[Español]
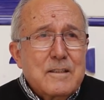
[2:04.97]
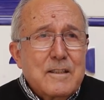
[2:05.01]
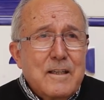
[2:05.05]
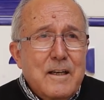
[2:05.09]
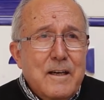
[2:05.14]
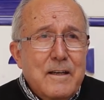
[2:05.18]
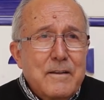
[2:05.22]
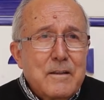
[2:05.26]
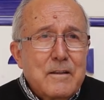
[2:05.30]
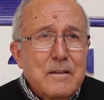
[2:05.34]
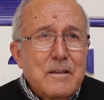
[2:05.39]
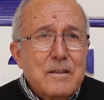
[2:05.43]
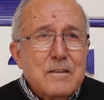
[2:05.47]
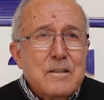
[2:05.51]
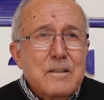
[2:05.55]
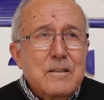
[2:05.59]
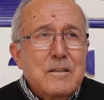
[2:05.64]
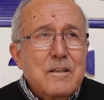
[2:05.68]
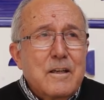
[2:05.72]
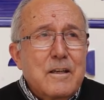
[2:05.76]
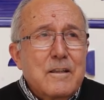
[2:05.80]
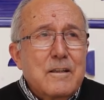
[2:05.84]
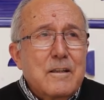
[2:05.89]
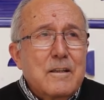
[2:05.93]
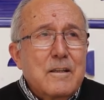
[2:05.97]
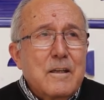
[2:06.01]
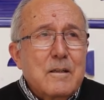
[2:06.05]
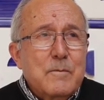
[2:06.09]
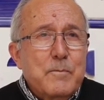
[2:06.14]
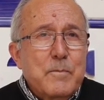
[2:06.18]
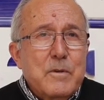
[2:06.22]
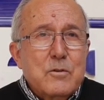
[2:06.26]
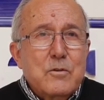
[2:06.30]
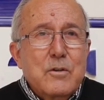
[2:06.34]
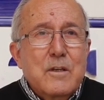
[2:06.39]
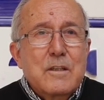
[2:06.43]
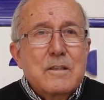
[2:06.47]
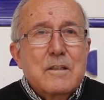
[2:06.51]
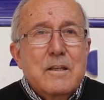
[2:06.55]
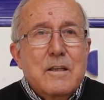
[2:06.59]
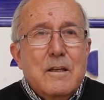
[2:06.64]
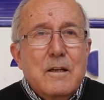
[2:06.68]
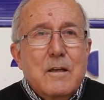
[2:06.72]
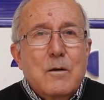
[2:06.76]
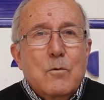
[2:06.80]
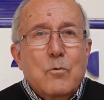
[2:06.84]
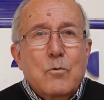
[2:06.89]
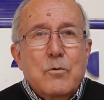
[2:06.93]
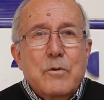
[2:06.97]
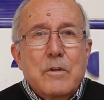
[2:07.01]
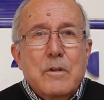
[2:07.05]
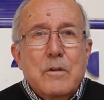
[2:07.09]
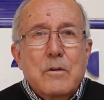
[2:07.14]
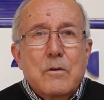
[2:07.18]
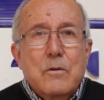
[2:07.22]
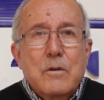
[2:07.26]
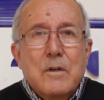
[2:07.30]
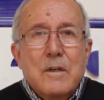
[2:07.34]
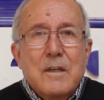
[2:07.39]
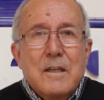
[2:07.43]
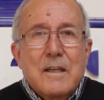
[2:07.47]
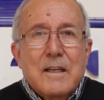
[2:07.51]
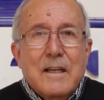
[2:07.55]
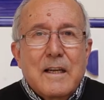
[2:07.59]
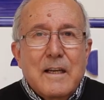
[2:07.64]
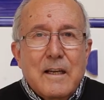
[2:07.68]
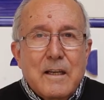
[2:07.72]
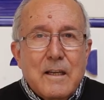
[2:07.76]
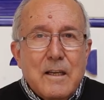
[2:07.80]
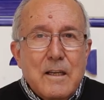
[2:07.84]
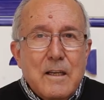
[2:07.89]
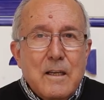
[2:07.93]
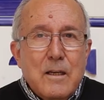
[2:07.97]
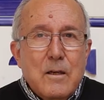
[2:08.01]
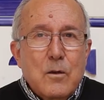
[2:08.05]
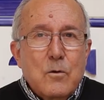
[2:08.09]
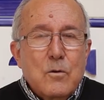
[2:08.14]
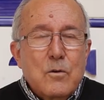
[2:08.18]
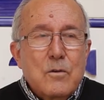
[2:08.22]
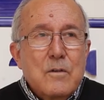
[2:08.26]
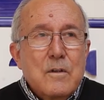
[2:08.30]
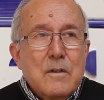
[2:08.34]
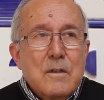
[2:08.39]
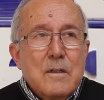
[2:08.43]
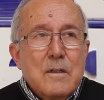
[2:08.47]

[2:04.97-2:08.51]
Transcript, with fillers: tantas y tantas personas que han acudido, que quiero